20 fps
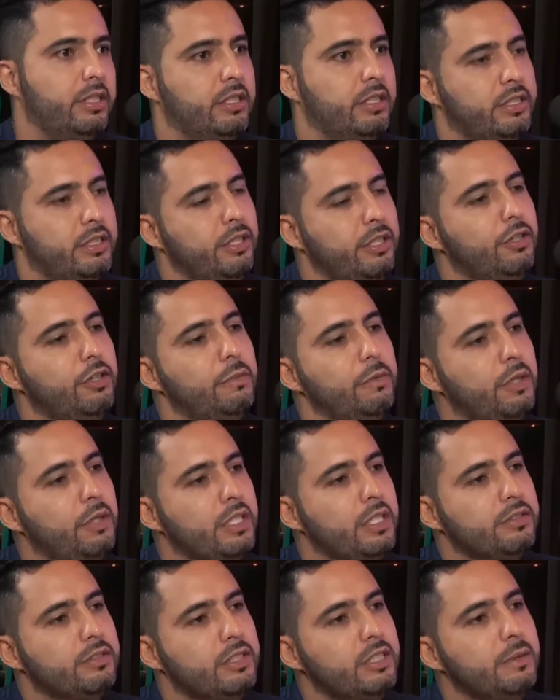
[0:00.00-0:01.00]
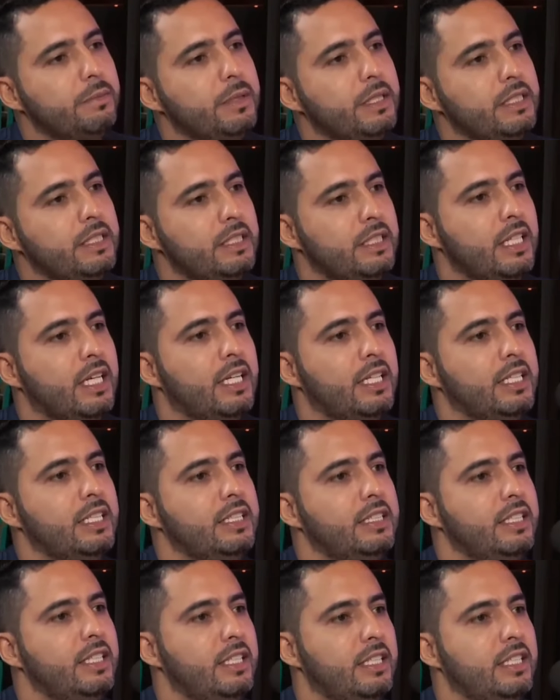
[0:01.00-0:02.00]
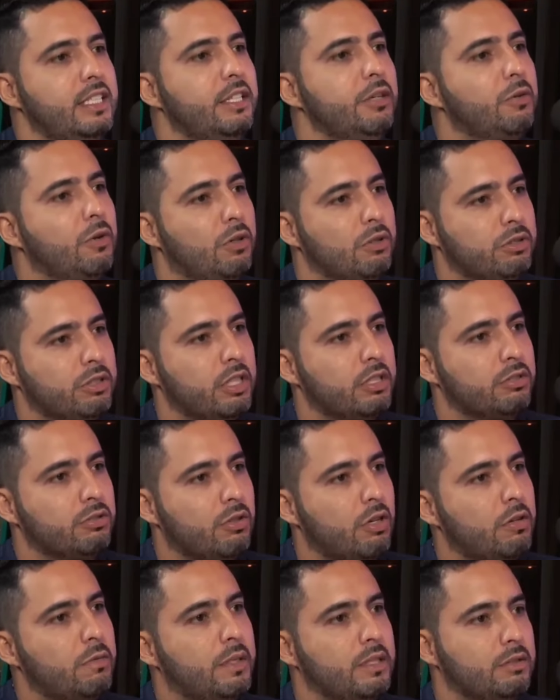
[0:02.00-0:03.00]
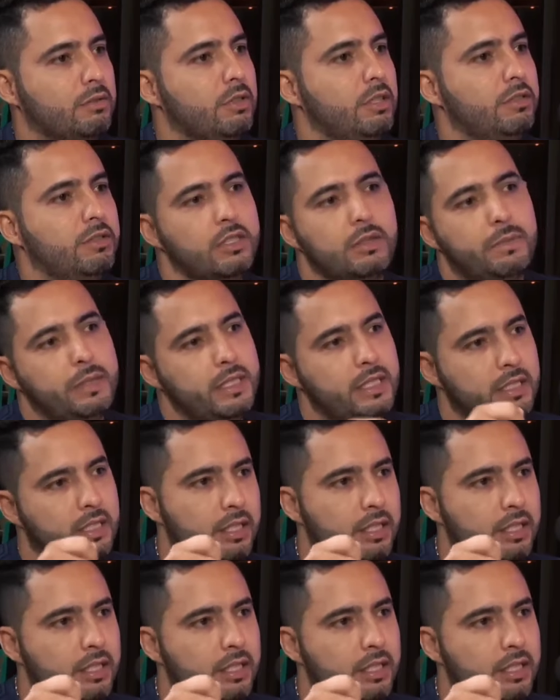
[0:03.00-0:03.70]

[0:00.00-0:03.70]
Ser homem, eu acho que você precisa ser, além de, ser, de ter o órgão sexual masculino, você precisa uhum.